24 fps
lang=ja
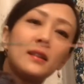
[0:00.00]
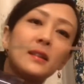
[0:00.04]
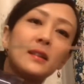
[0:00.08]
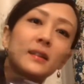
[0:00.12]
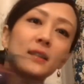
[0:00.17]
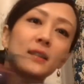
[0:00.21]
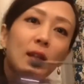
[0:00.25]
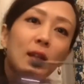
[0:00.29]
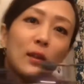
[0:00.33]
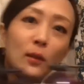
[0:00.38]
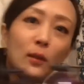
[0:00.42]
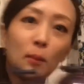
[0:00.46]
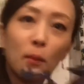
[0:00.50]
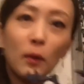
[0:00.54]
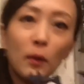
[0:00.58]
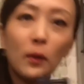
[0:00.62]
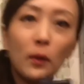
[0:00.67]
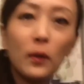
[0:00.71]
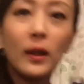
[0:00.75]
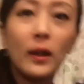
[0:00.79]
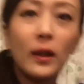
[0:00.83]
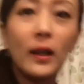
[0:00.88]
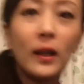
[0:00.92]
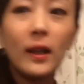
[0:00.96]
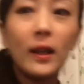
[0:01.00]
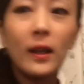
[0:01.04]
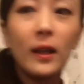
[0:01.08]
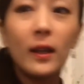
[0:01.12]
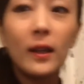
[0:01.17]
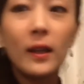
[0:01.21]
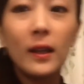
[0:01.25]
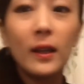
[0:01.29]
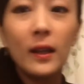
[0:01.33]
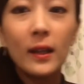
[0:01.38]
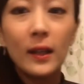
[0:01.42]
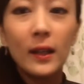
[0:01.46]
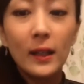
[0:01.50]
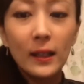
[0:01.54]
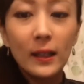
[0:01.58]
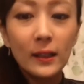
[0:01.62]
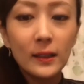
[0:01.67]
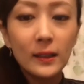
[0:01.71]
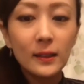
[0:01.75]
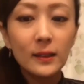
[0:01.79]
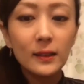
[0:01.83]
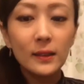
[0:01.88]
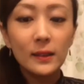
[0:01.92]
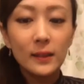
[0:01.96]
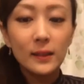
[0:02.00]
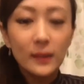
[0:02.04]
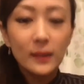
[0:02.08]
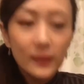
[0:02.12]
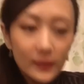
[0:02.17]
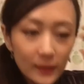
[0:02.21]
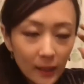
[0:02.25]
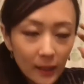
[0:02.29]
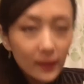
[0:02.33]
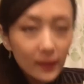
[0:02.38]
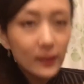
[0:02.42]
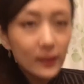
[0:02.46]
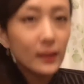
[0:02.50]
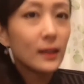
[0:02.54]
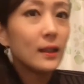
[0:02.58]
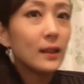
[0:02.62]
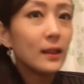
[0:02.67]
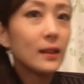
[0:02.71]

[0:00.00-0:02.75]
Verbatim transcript: ども、えー、最近